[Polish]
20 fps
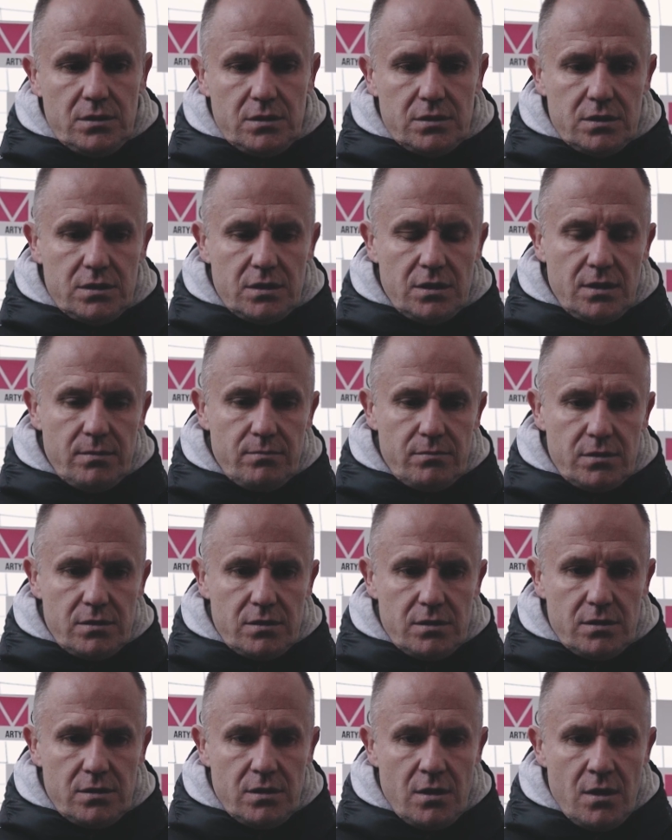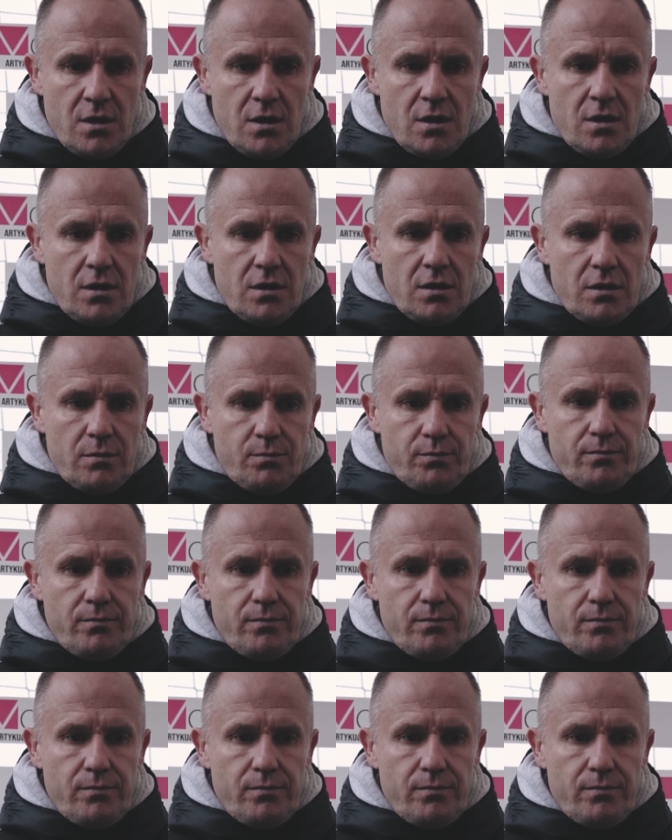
i gdzieś tam y, y,